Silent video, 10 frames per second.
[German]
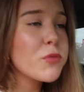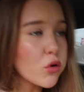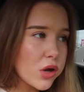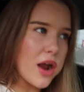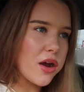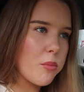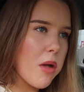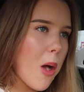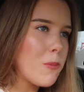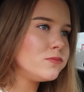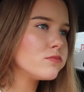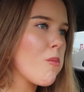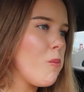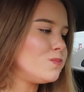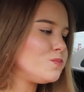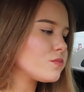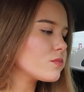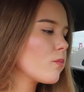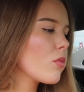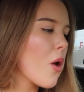und kann nicht mehr.
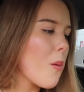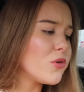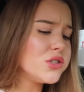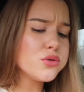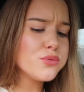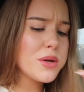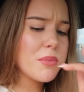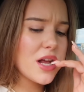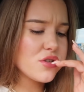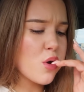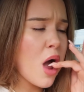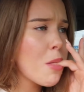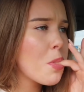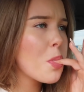Obwohl ich so viel mal esse,